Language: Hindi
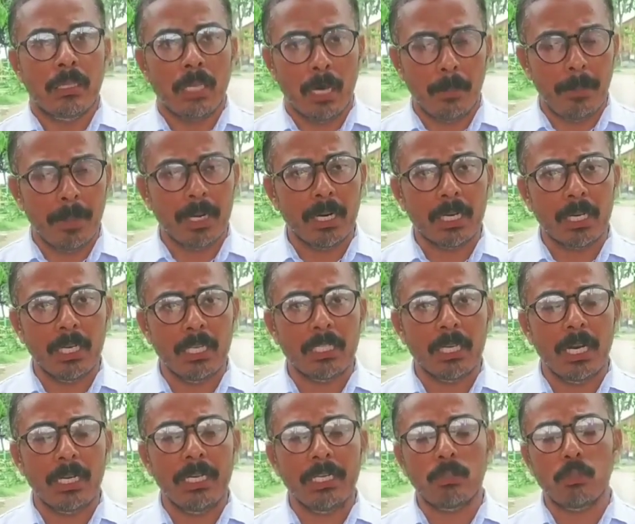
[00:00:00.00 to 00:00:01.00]
धरपकड़ की
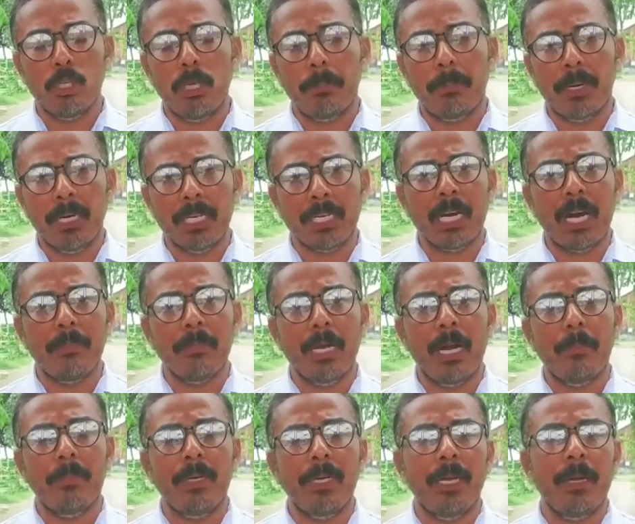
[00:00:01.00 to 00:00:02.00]
जा रही है तो ये बड़ी
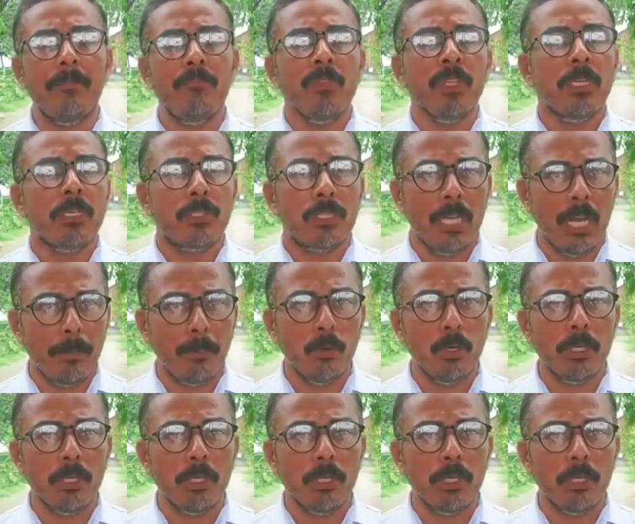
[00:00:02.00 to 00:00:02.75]
कामयाबी है जिला